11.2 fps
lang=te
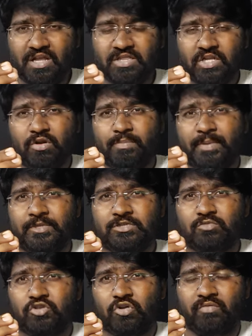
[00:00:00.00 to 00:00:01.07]
అందరూ కూడా ప్రపంచం
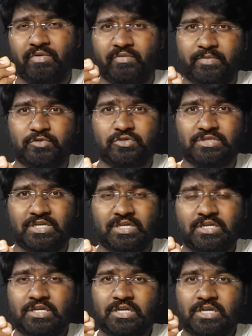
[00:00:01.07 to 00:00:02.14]
మొత్తం కూడా మన వైపు చూసి
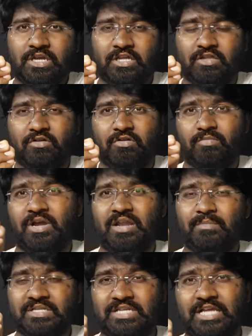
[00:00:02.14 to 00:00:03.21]
ఇదవటం కానీ
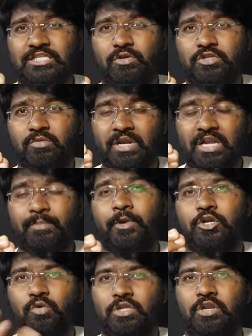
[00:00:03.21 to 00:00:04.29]
మన శాస్త్రవేత్తలు మళ్ళీ
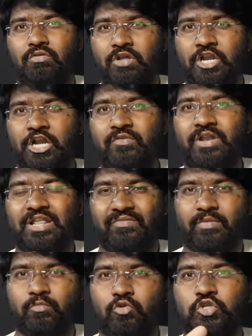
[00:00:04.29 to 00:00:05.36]
పట్టు వదలకుండా రెండు వేల
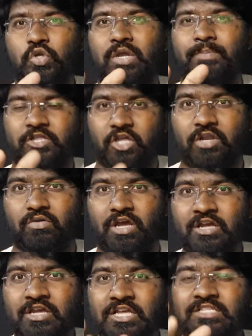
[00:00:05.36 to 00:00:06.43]
ఇరవై మూడు జూలై పద్నాలుగున
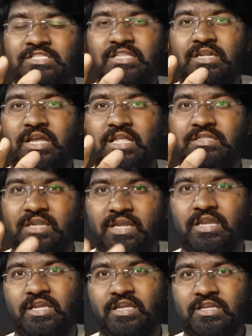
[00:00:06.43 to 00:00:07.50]
చంద్రయాన్
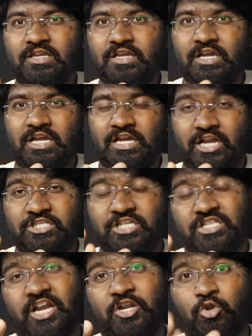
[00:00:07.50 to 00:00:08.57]
త్రీని
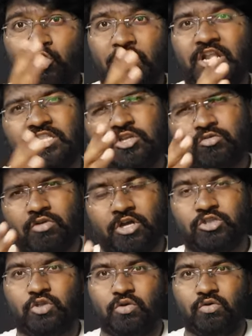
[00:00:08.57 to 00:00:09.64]
చంద్రయాన్ టూ కంటే తక్కువ
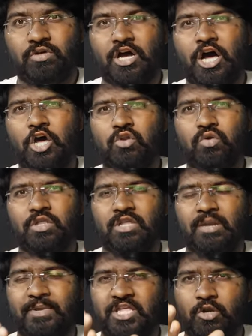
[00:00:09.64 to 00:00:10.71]
ఖర్చుతో ఆరు
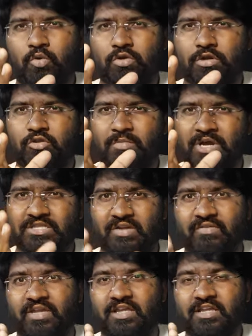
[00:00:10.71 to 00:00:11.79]
వందల పదిహేను కోట్లతో
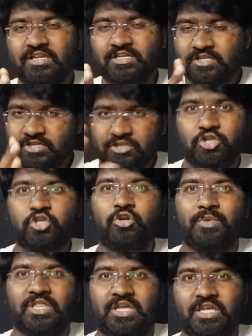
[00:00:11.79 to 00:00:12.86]
మాత్రమే చంద్రుడి
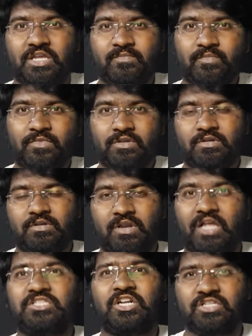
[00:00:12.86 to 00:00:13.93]
మీదకి
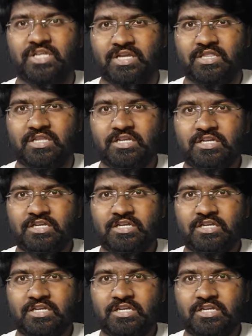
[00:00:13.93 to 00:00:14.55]
లాంచ్ చేయడం జరిగింది